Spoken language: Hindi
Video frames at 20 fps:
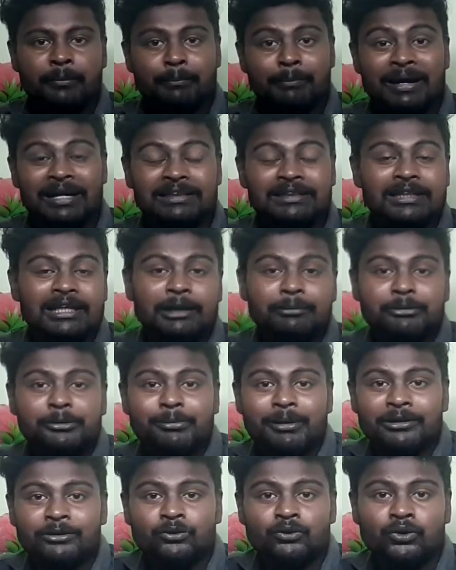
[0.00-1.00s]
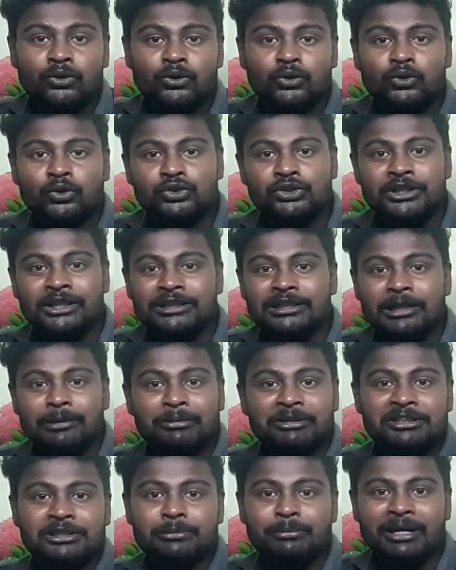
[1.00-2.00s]
बैटरी लाइफ की बात करूँ दोस्तों तो छः हज़ार
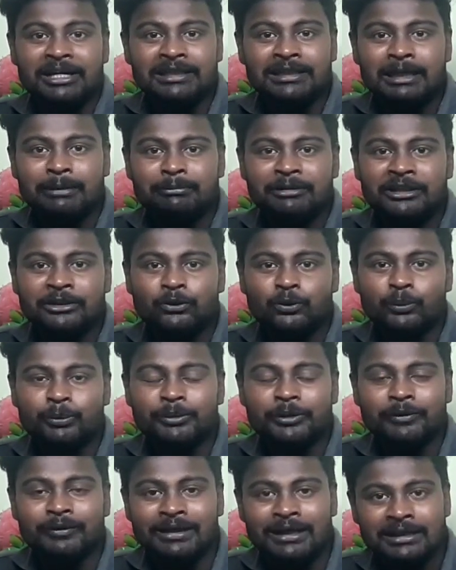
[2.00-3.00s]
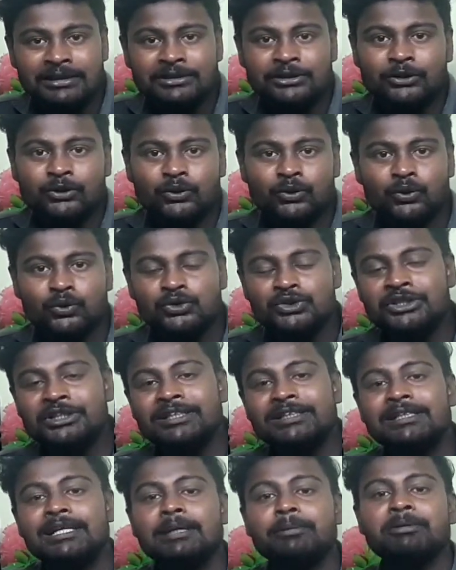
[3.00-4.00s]
एम की बैटरी लाइफ देखने को मिलने वाला है जिन दोस्तों
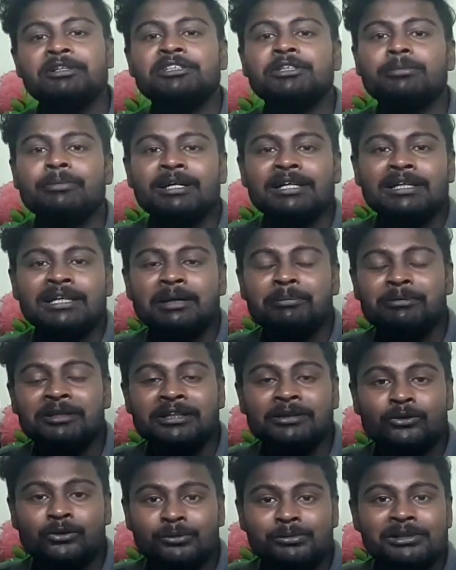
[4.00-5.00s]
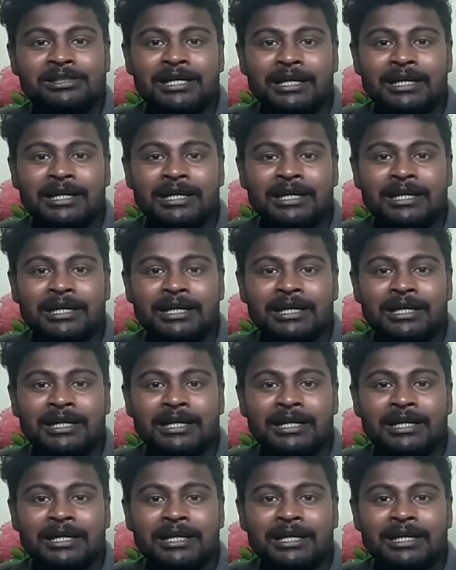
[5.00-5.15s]
छः हज़ार एम की बैटरी लाइफ देखने को मिल